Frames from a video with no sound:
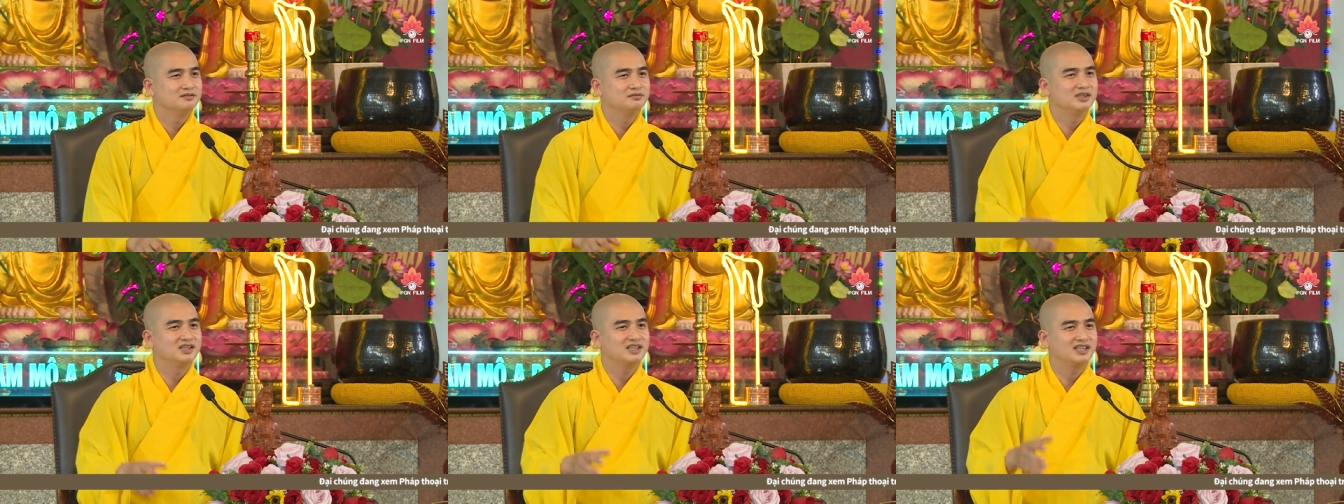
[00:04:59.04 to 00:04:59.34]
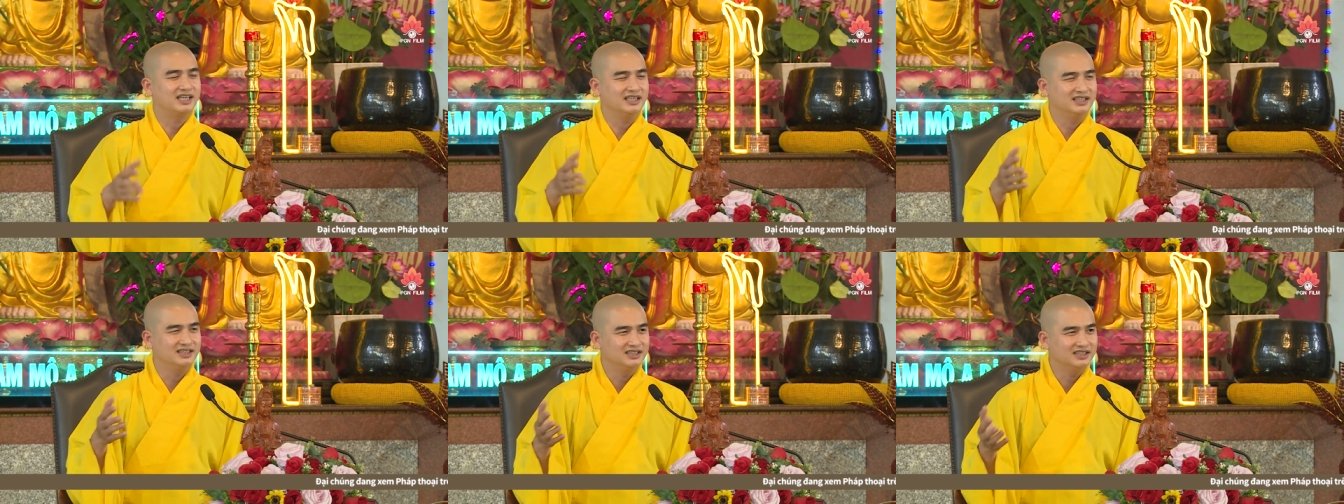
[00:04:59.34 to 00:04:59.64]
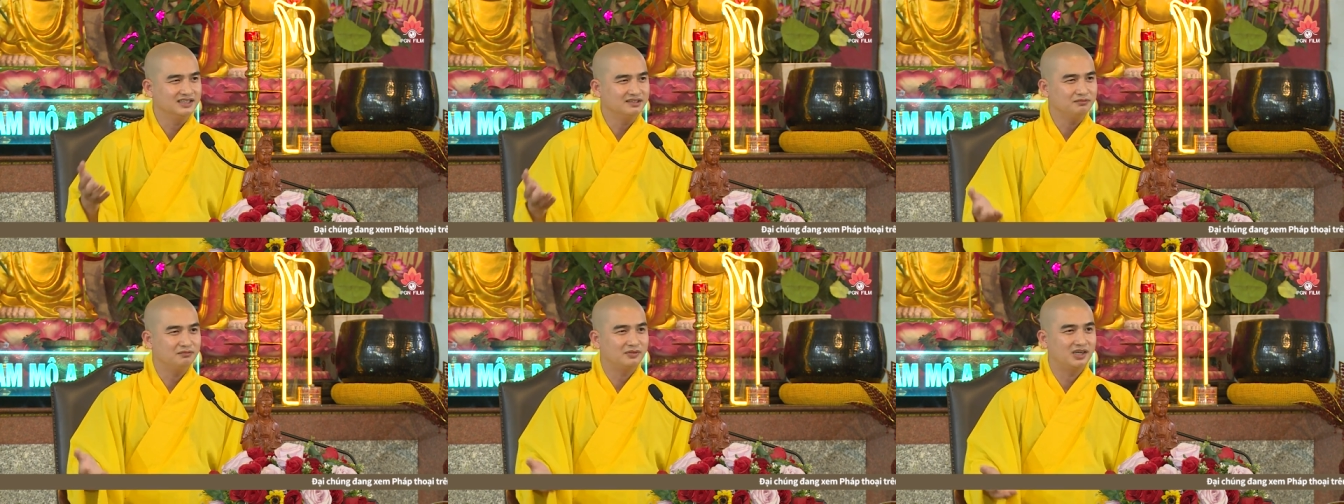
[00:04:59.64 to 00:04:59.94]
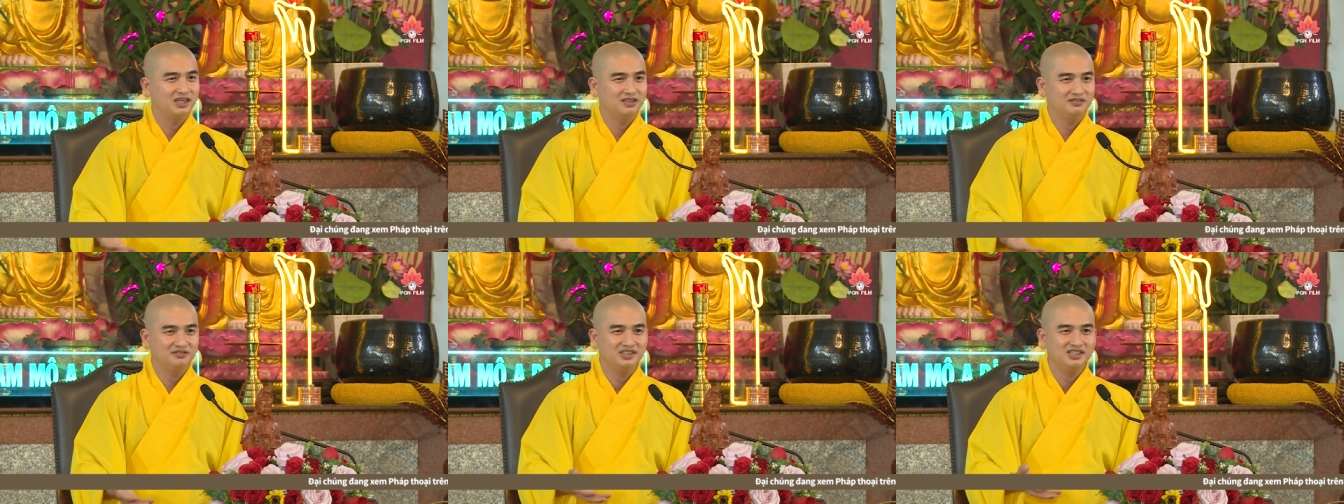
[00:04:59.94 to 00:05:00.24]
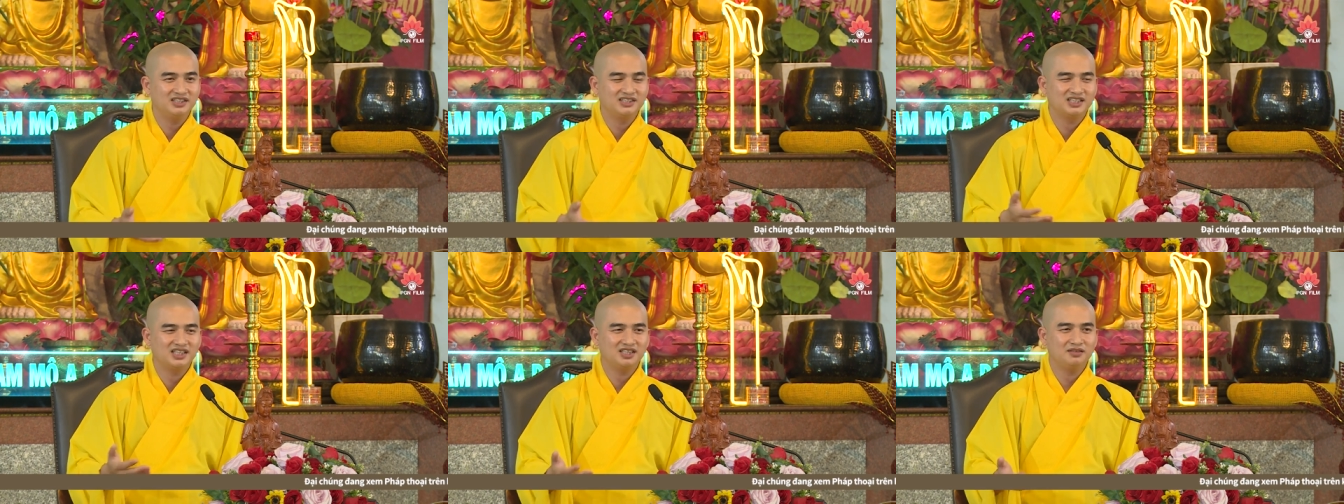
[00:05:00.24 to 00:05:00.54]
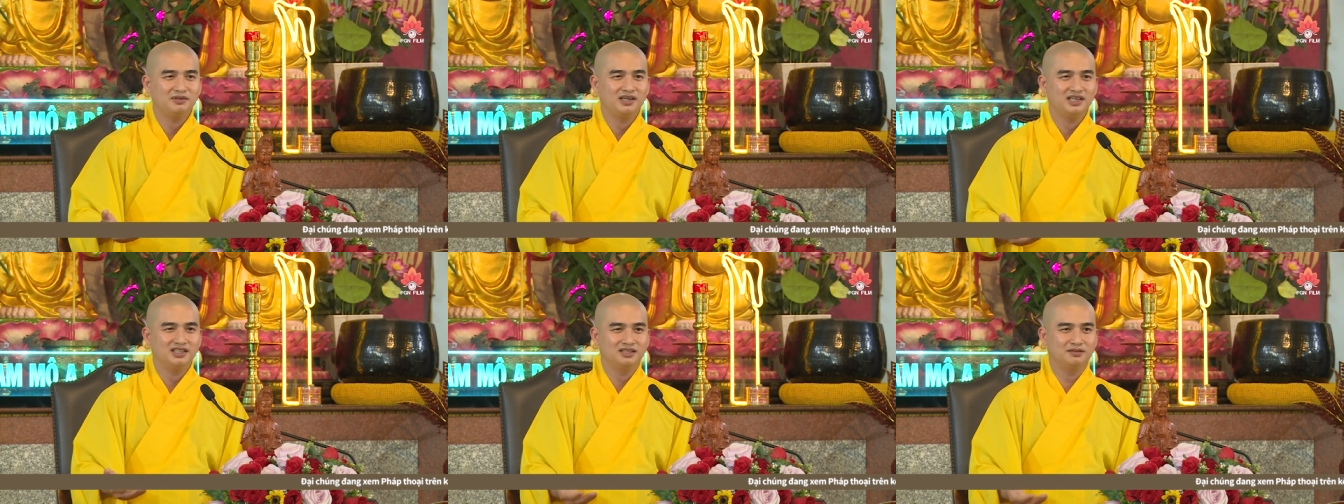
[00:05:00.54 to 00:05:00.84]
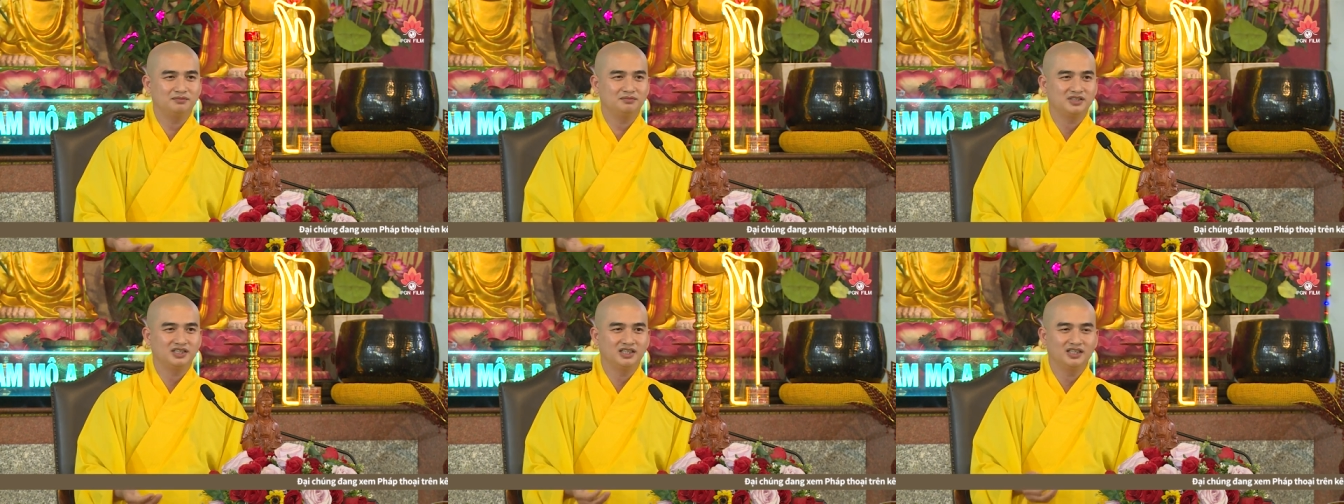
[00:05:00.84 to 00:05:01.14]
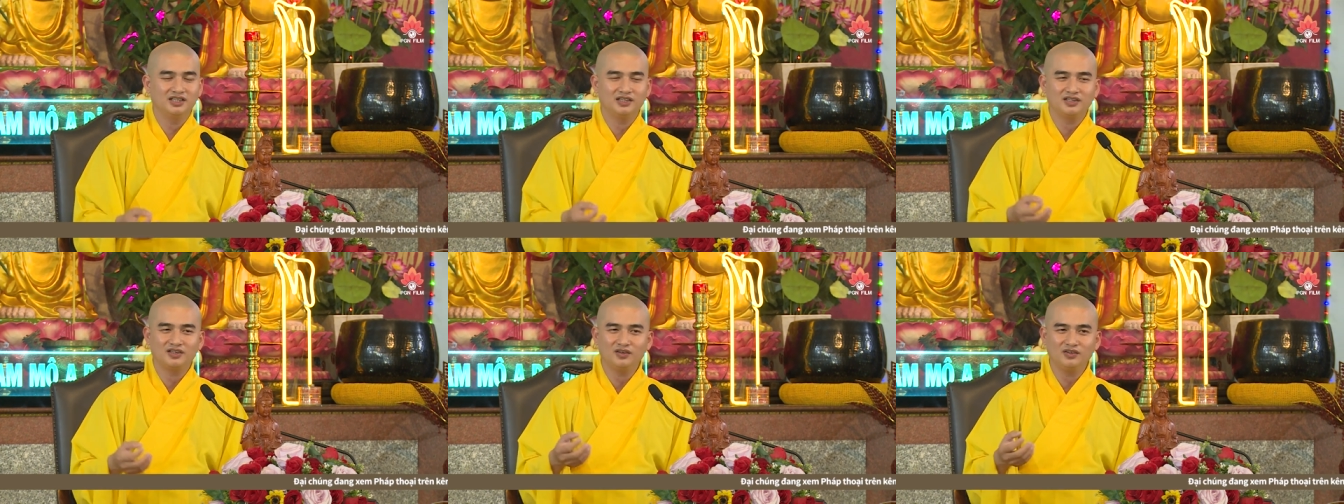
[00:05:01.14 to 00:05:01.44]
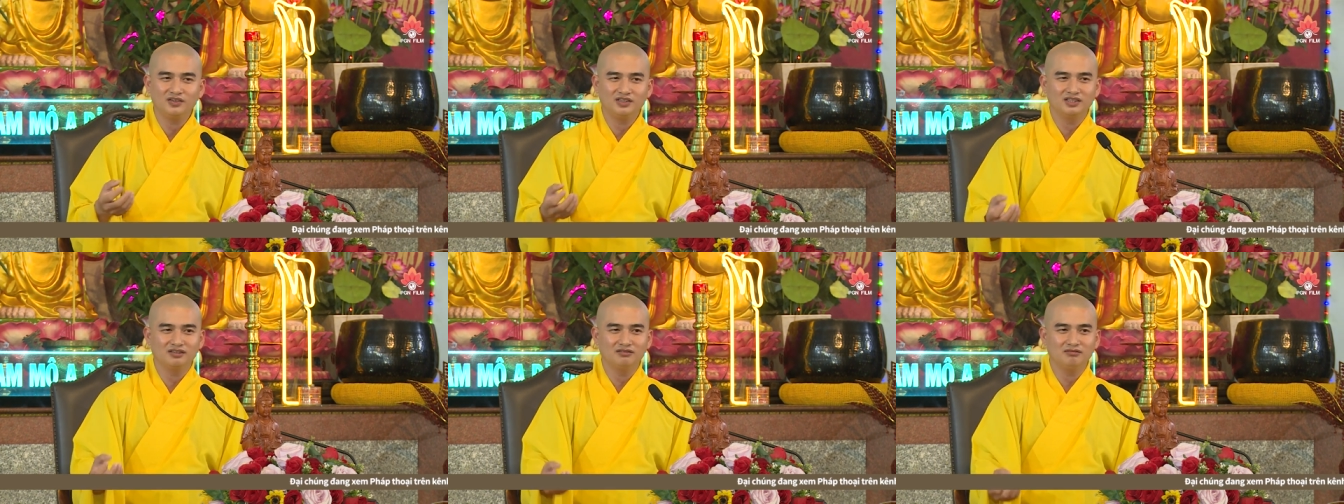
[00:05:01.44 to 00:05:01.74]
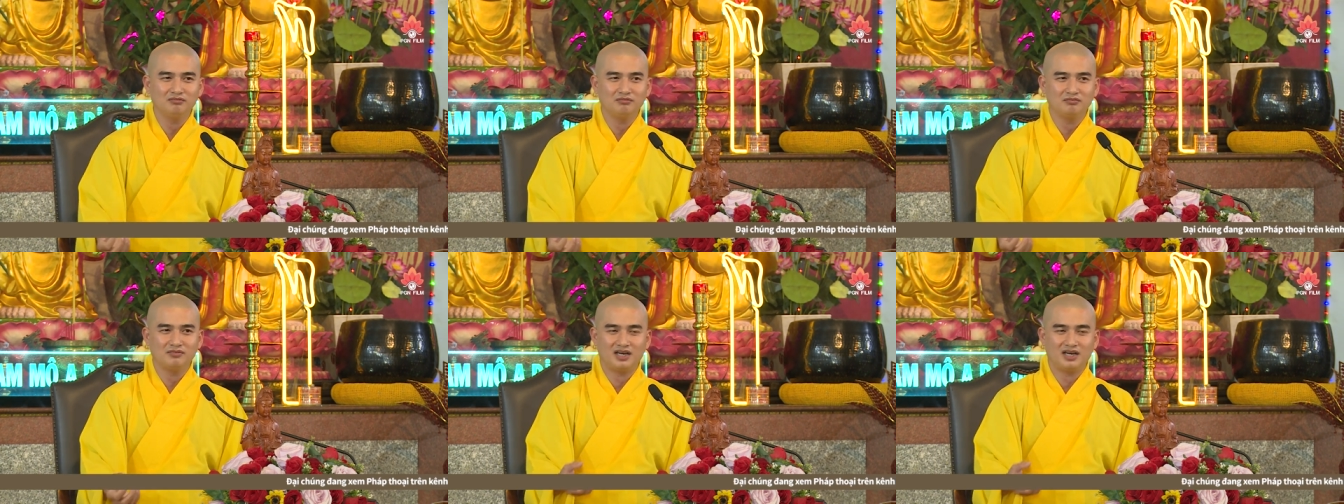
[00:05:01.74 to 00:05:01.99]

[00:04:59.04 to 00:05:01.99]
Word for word: bên cạnh những bài viết chê bai thậm tệ có những